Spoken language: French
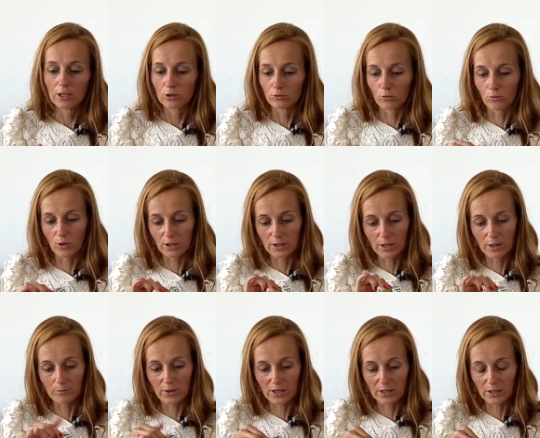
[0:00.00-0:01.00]
vous voyez, un
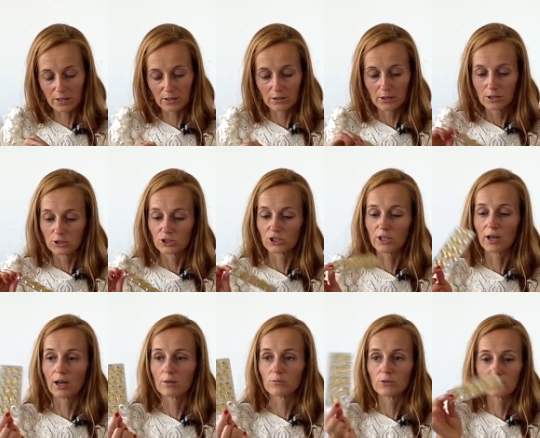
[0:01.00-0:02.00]
paquet,
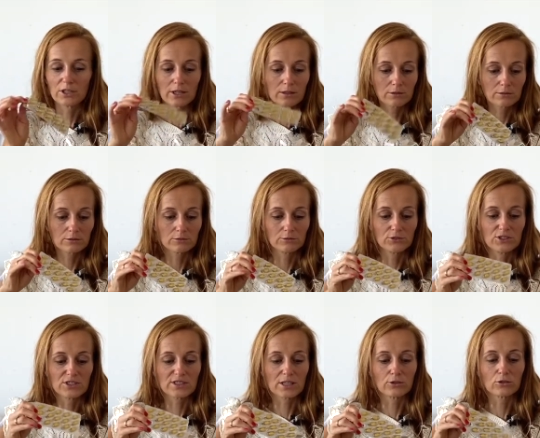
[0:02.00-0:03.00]
généralement, il y a une
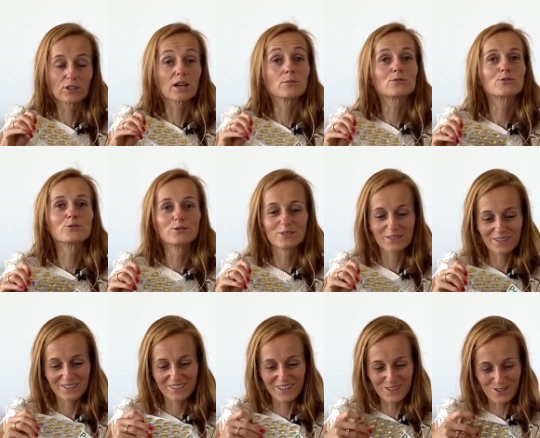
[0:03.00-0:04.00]
dizaine de capsules.
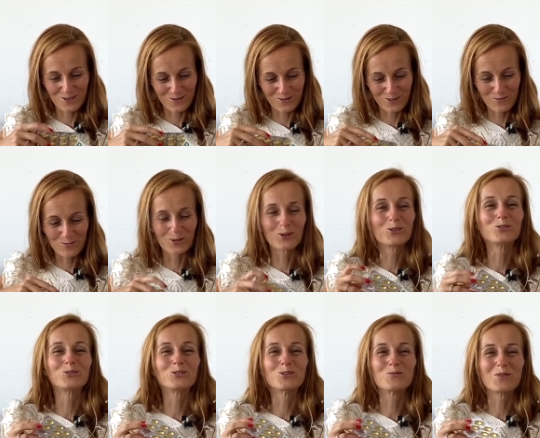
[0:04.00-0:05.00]
Ça suffit pour une ou
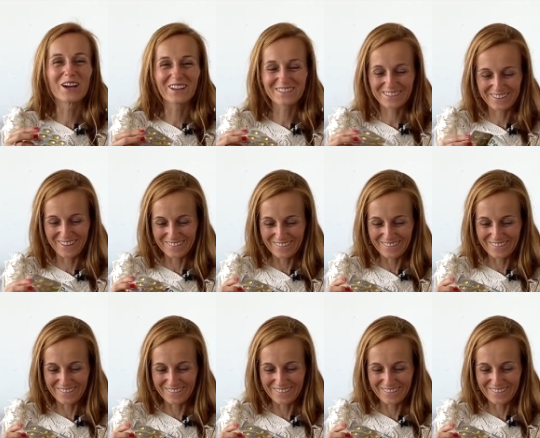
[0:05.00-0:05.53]
deux personnes